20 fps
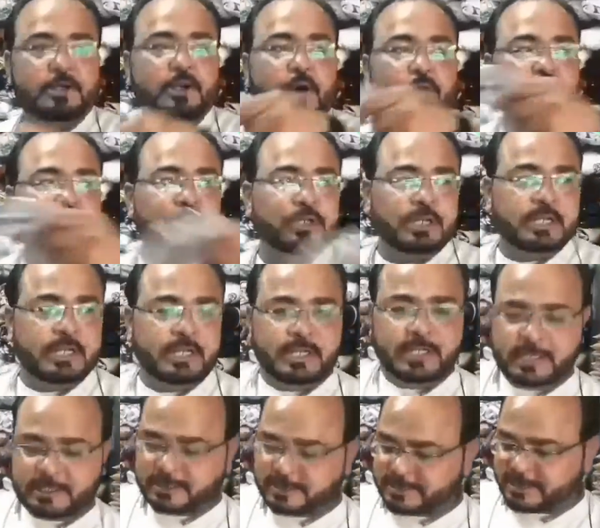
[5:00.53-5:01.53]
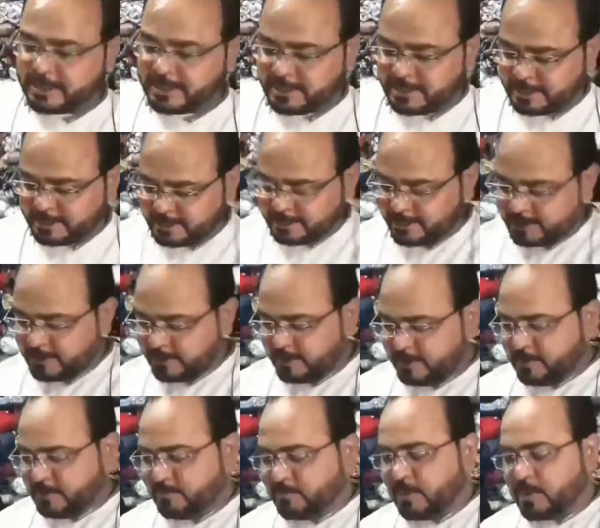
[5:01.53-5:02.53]
सारे फॉर्मल ट्राउज़र है
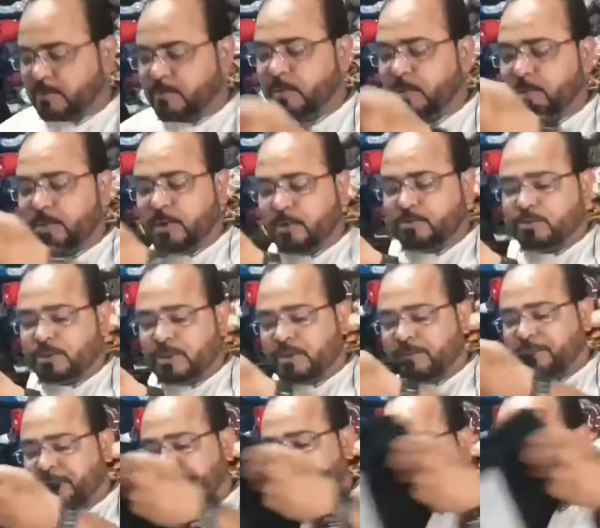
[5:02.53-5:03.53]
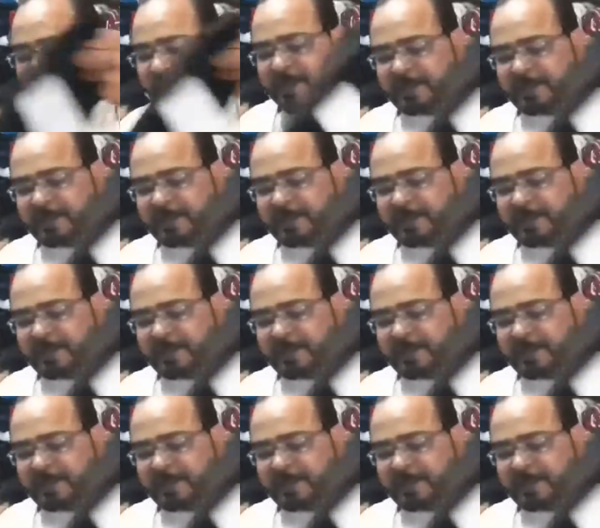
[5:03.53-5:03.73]
पैंट है ये कैपरी है